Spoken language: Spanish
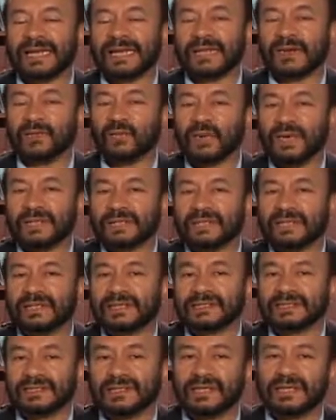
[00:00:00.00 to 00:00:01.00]
vuelta de
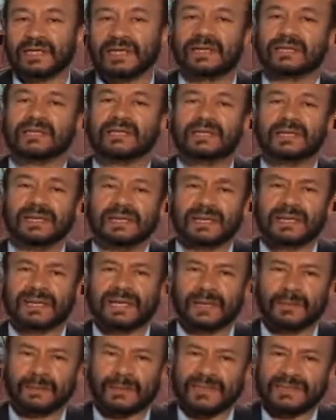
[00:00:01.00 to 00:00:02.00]
la esquina, que
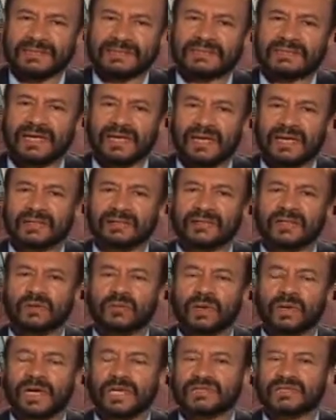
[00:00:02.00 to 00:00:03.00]
la paz está de
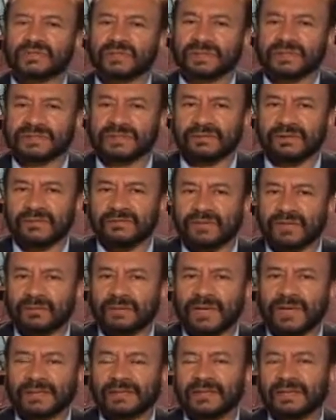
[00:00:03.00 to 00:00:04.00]
un cacho que se iba a
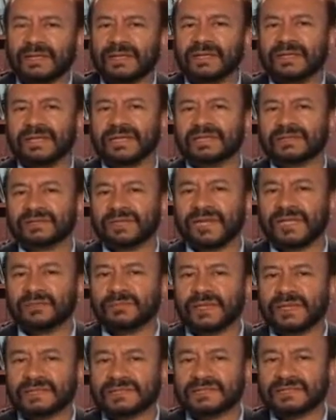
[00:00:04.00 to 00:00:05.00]
firmar en tres
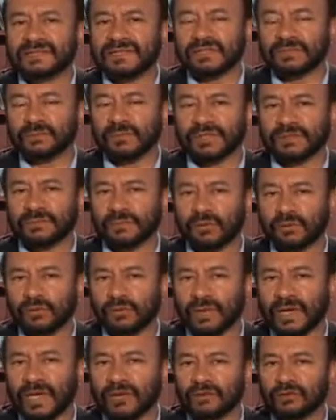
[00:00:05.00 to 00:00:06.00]
meses, después
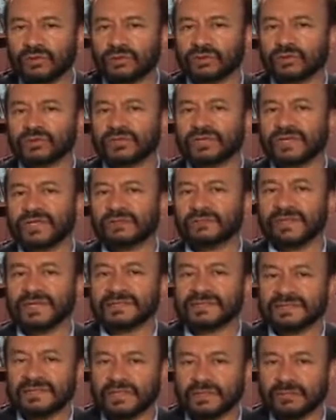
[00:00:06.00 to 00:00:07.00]
prorrogaron otros tres
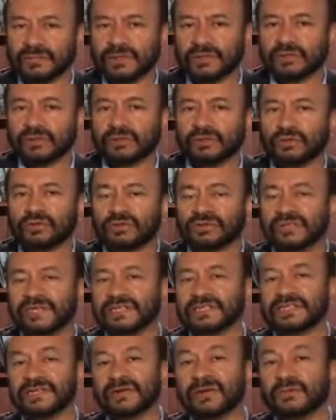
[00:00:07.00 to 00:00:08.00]
meses, después otros
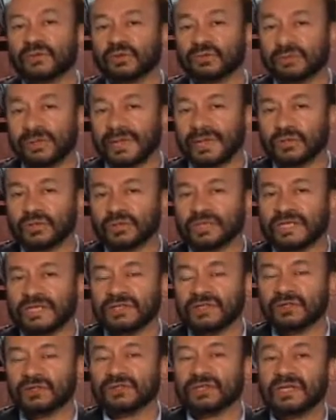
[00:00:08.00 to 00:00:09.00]
tres, ya vamos para dos
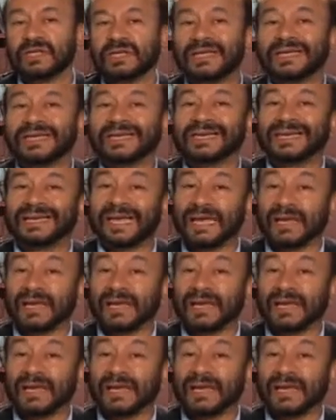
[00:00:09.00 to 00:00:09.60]
años y la